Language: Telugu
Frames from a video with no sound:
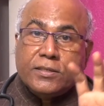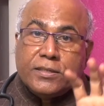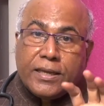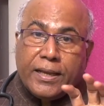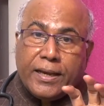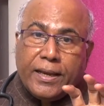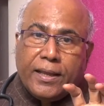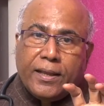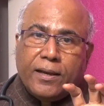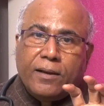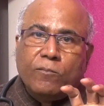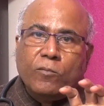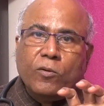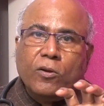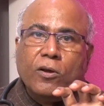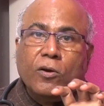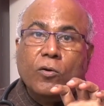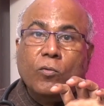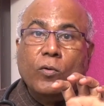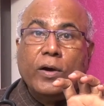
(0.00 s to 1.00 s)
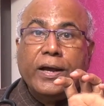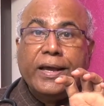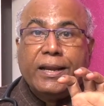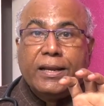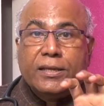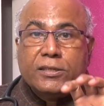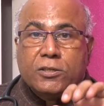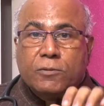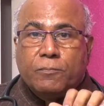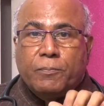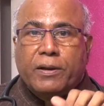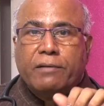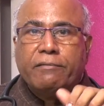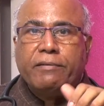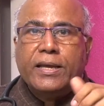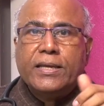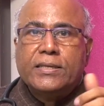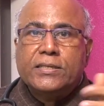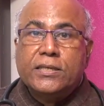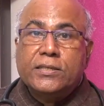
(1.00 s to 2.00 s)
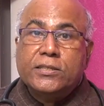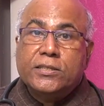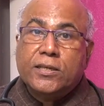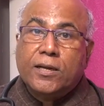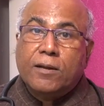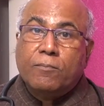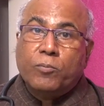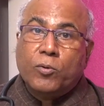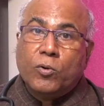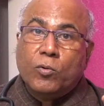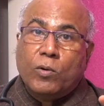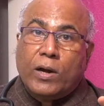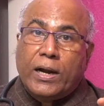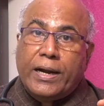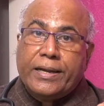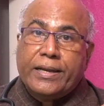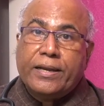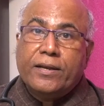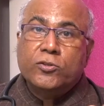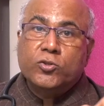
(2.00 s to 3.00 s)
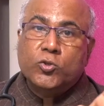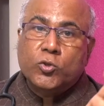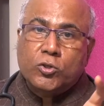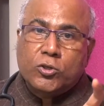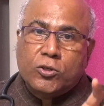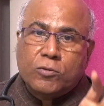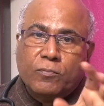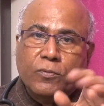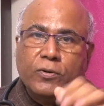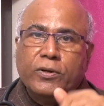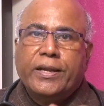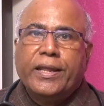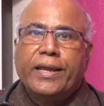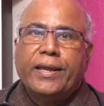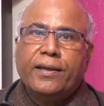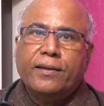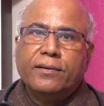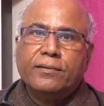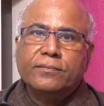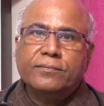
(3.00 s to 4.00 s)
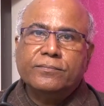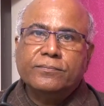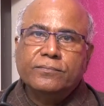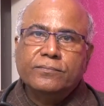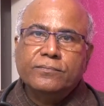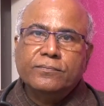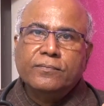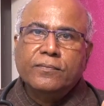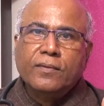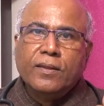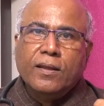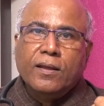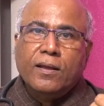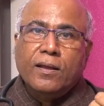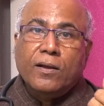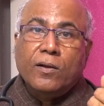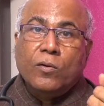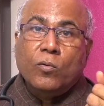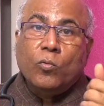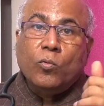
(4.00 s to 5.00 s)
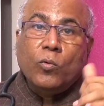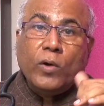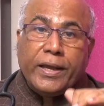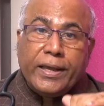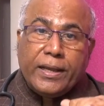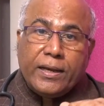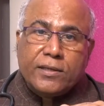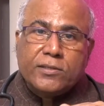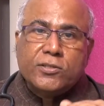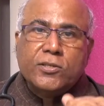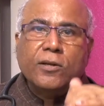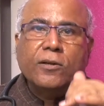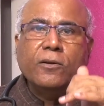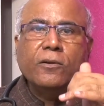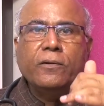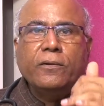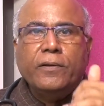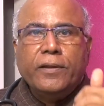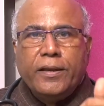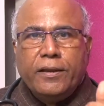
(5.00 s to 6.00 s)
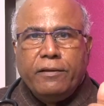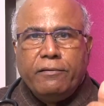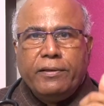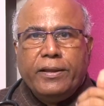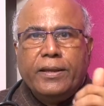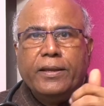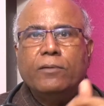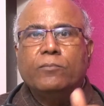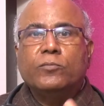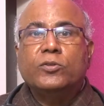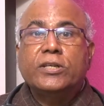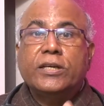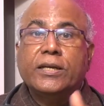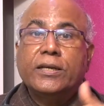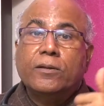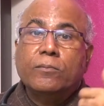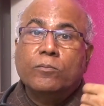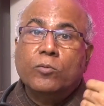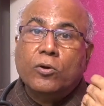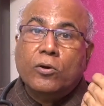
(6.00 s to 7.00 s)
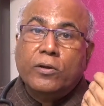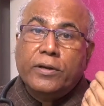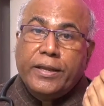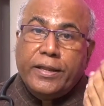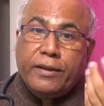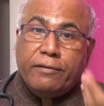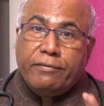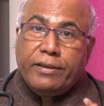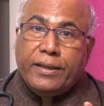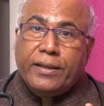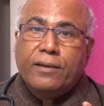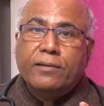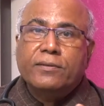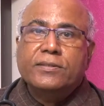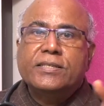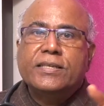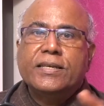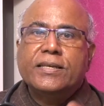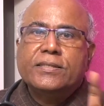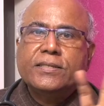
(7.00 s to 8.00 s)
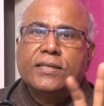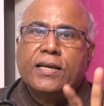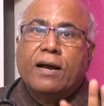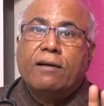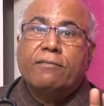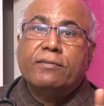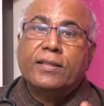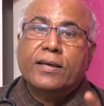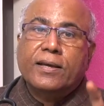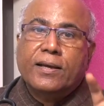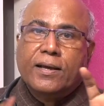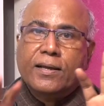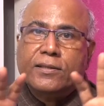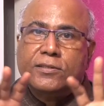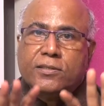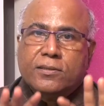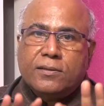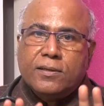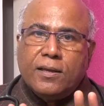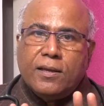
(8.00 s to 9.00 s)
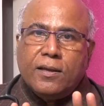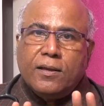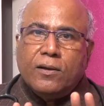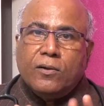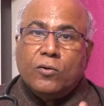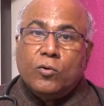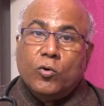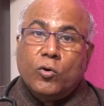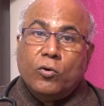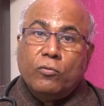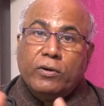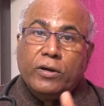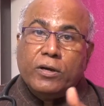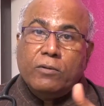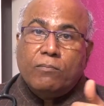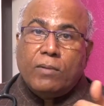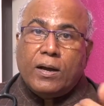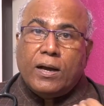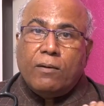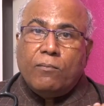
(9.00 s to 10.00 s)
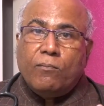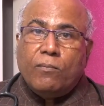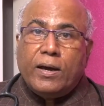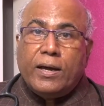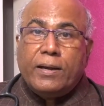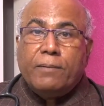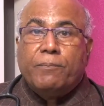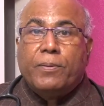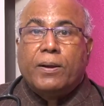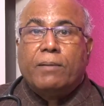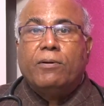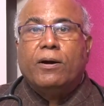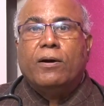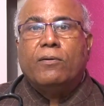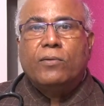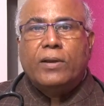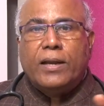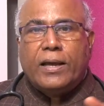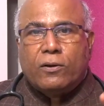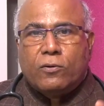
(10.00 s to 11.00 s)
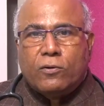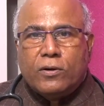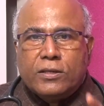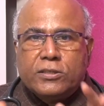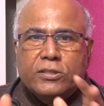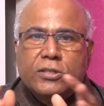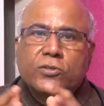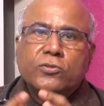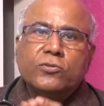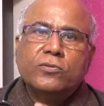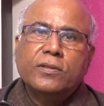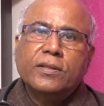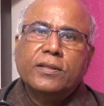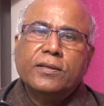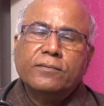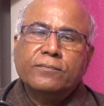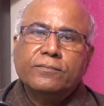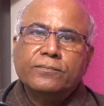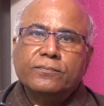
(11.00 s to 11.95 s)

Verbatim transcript: శరీరంలో వైరస్ ప్రవేశించినప్పుడు వాటిని చుట్టుముట్టి వైరస్లను నిర్వీర్యం చేయటంలో నిర్వీర్యం చేసి ఆ విధంగా కోవిడ్ మహమ్మారి ప్రభావం లేకుండా చేస్తుంది